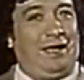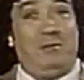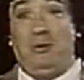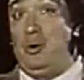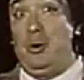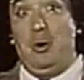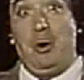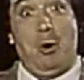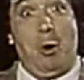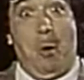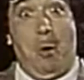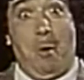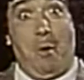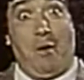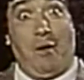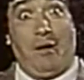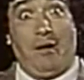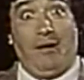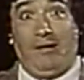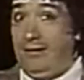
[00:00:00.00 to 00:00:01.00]
o sea, son pues
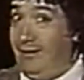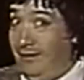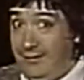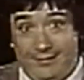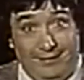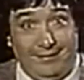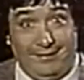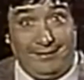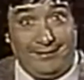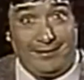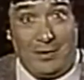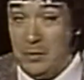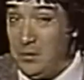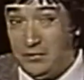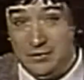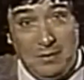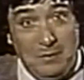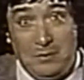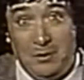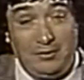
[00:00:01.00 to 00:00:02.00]
palabras que al momento de
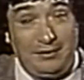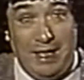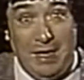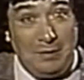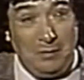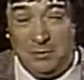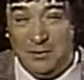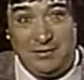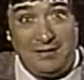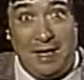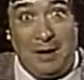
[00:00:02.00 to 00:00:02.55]
crear el personaje,